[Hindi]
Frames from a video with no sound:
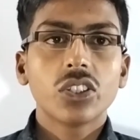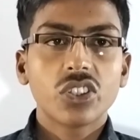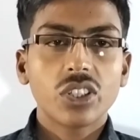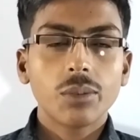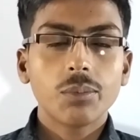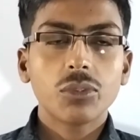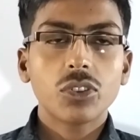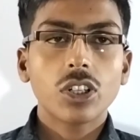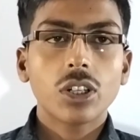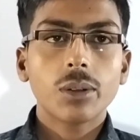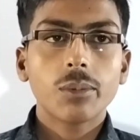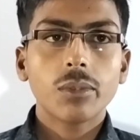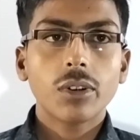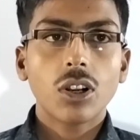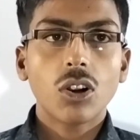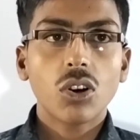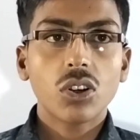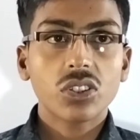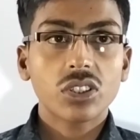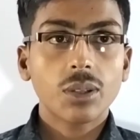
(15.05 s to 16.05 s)
सिम्टम
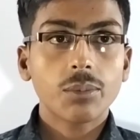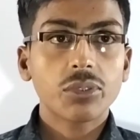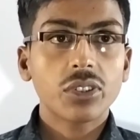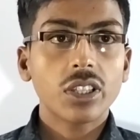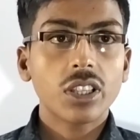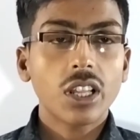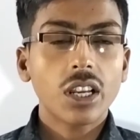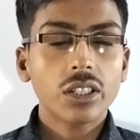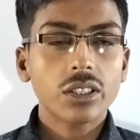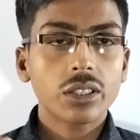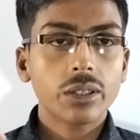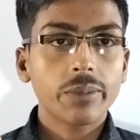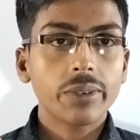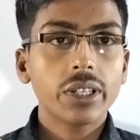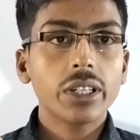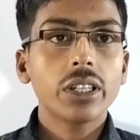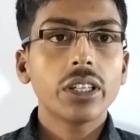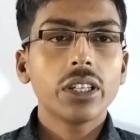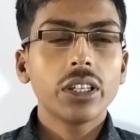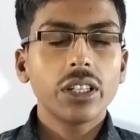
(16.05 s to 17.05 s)
और सबसे लास्ट
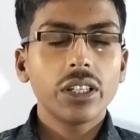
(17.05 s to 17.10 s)
में